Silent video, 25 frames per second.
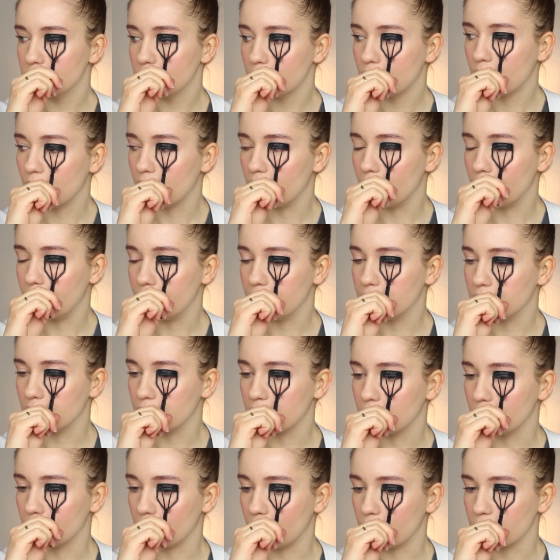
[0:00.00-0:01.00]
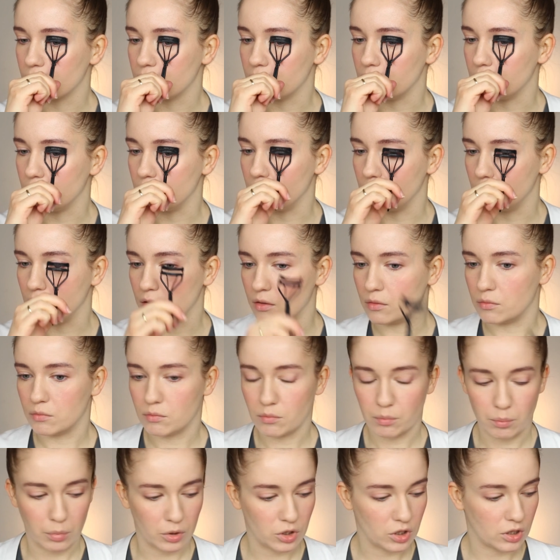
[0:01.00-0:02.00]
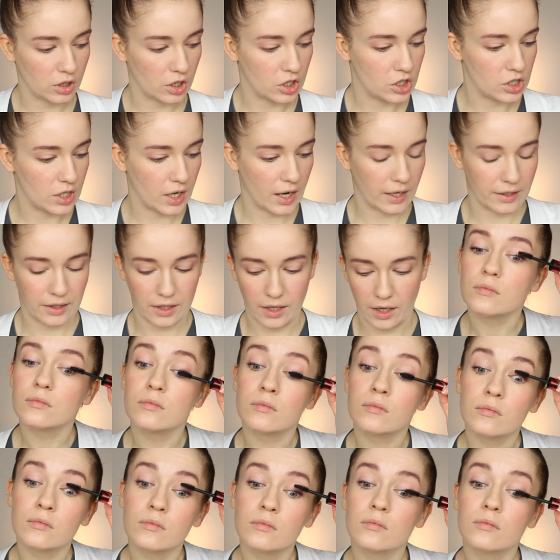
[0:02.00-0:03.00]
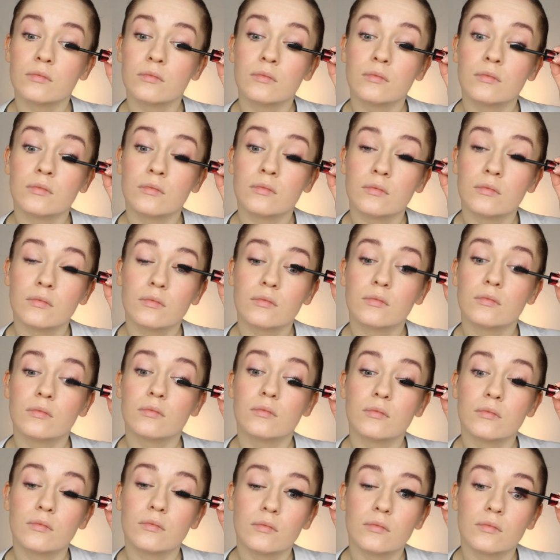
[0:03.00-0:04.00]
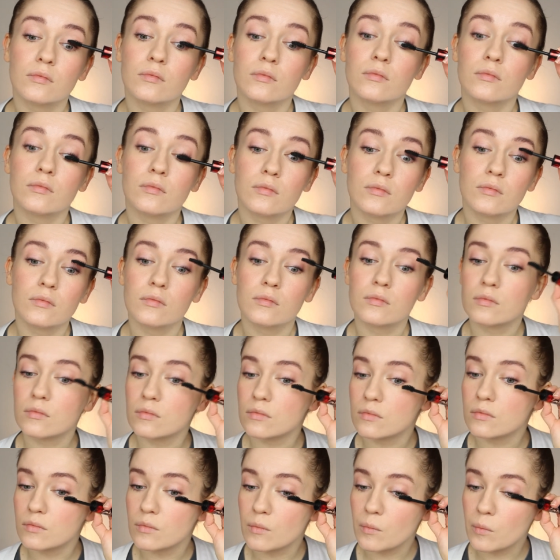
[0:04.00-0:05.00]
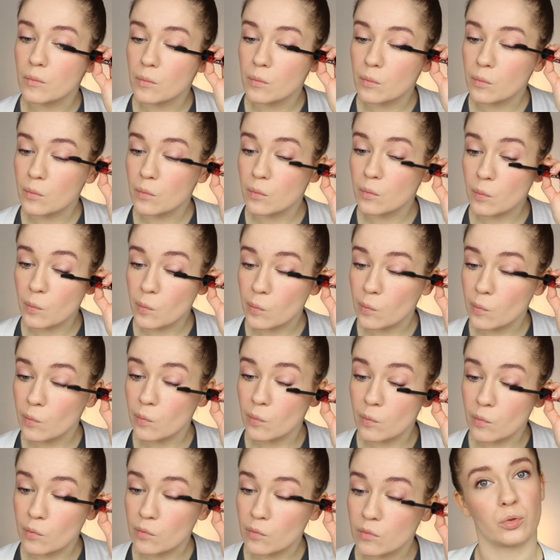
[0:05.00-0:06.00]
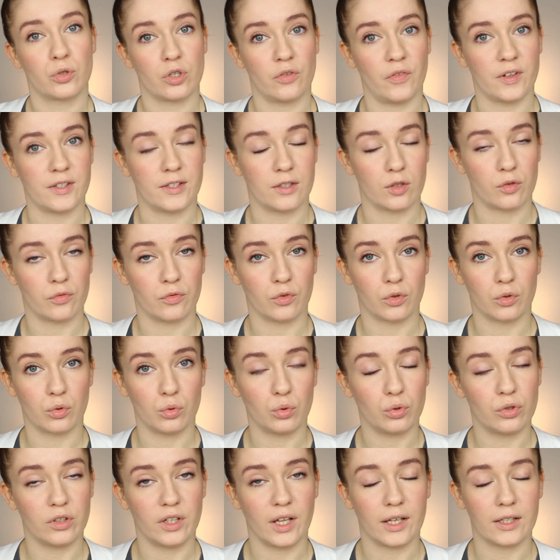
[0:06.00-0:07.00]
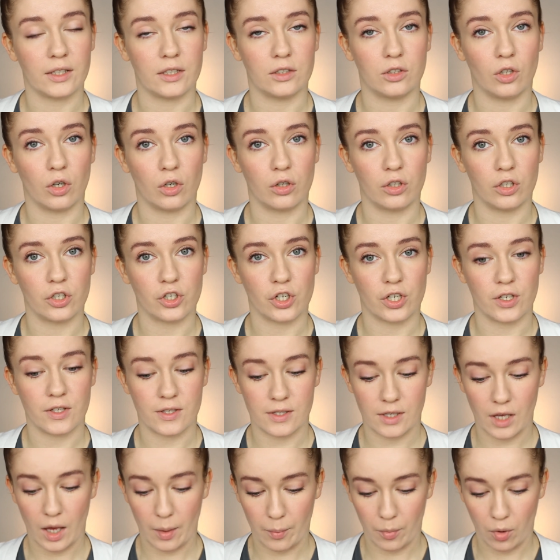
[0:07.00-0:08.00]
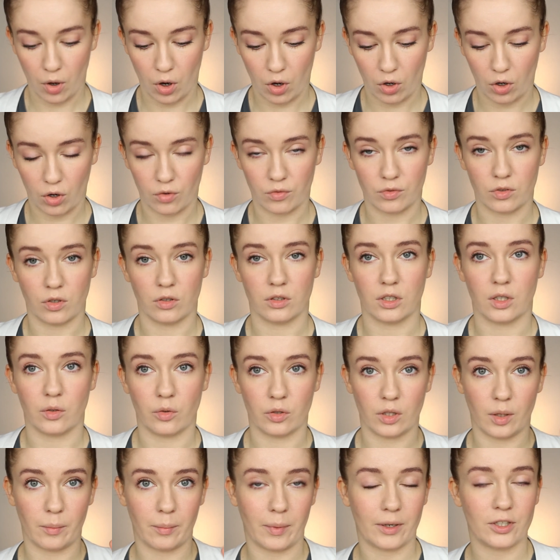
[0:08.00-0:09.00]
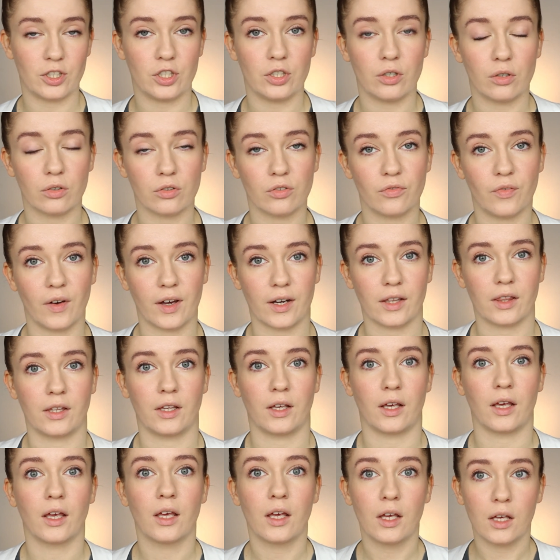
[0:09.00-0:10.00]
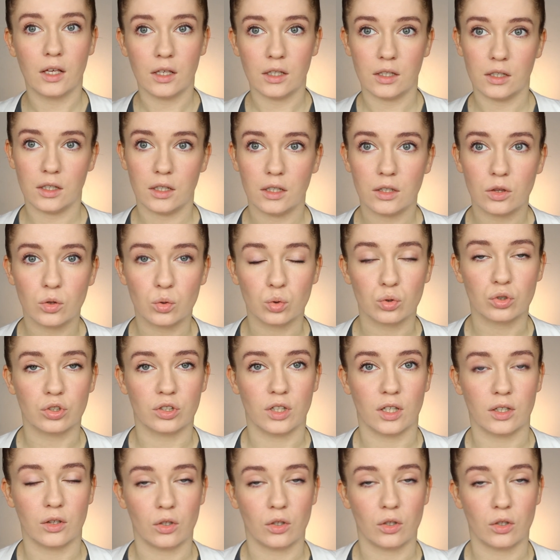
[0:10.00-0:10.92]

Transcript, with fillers: kolejne kroki podkreślania i być może wystarczy nam tylko maskara. Zachęcam Cię do tego, aby wytuszować zarówno górne, jak i dolne rzęsy, aby oko wyglądało na bardziej otwarte i tuż na